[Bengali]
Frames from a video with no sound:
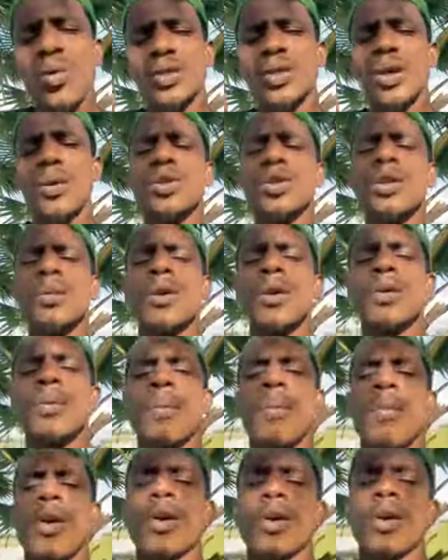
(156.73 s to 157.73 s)
কথা বলছি
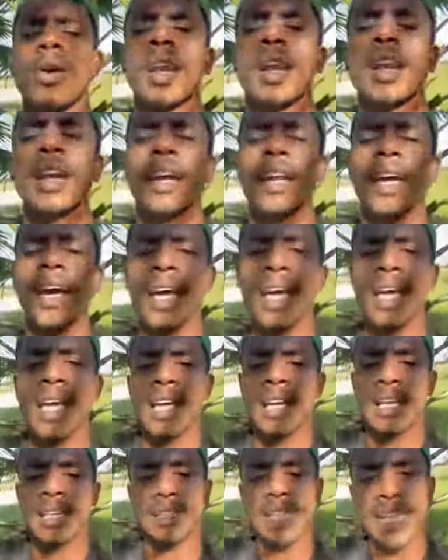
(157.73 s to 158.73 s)
মনে করেন এটা
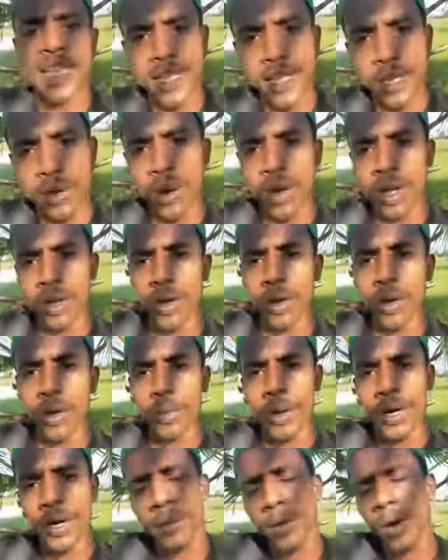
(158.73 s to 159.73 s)
যে কেউ হইলো
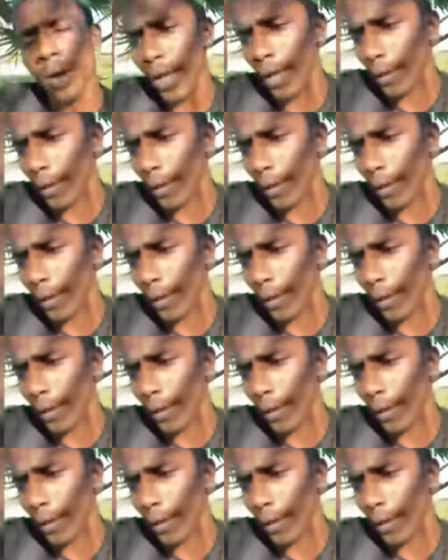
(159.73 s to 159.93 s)
মানে